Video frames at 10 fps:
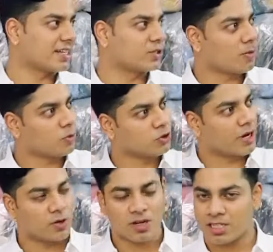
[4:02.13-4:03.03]
एड्रेस तो आपको जो
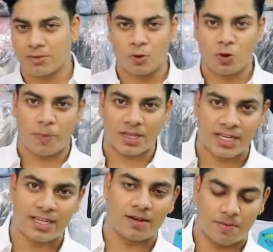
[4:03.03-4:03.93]
रेगुलर कस्टमर उनको
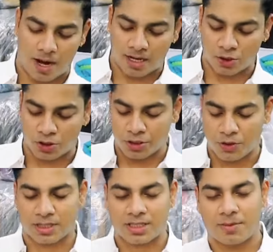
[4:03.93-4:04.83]
पता ही है बाकी जो
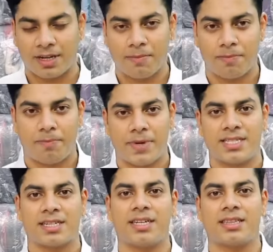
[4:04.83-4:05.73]
न्यू कस्टमर है
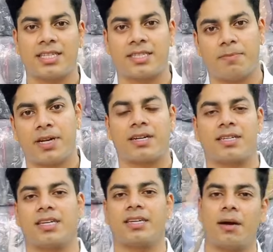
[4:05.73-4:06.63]
बेसिकली इतना सिंपल
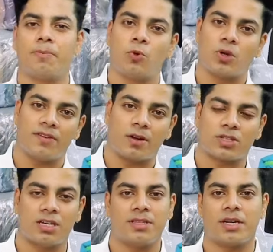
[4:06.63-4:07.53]
एड्रेस ऐसे कि आप पूरे वेयर
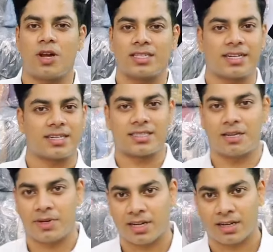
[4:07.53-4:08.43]
कहीं भी देख लो ऐसा एड्रेस
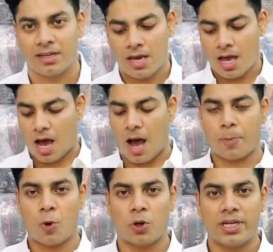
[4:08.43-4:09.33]
नहीं मिलेगा
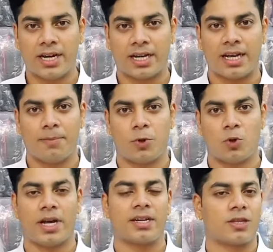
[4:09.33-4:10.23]
आपको ओनली आना है
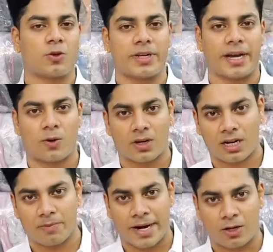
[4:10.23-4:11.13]
ब्लू लाइन के थ्रू टैगोर
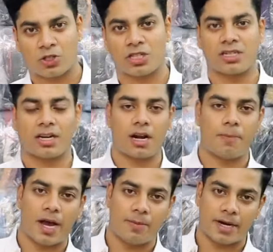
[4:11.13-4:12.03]
गार्डन मेट्रो स्टेशन अगर
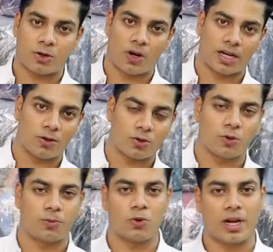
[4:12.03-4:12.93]
आप बाय मेट्रो आ रहे हो
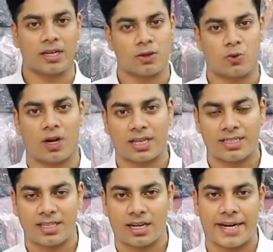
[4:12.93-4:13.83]
तो ब्लू लाइन के थ्रू
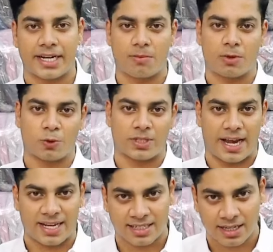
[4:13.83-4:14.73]
आते सीधा गेट नंबर टू से
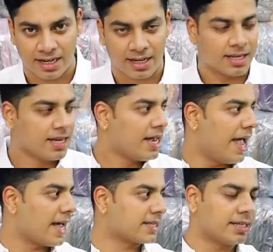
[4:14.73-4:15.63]
एग्जिट लेना है
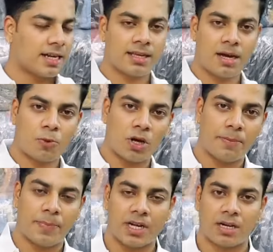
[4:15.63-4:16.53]
एक्सिट लेते आपको
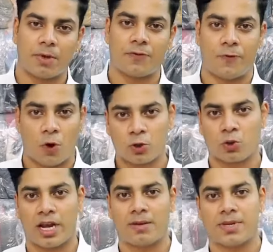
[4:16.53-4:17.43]
आने पिलर नंबर फोर
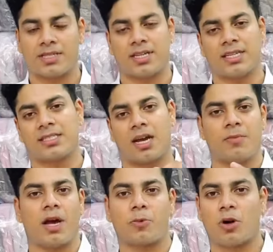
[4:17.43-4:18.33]
टू नाइन पे जस्ट
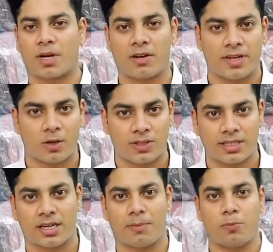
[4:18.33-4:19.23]
सामने आपको हमारा वेयर हाउस
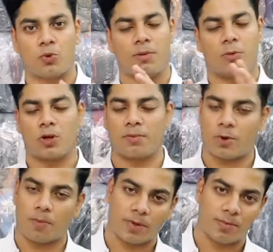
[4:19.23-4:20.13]
दिख जाएगा पूरा बोर्ड
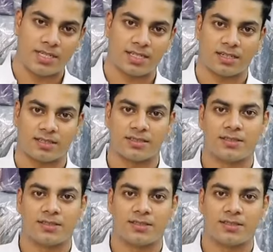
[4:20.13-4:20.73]
प्रॉपर मेंशन है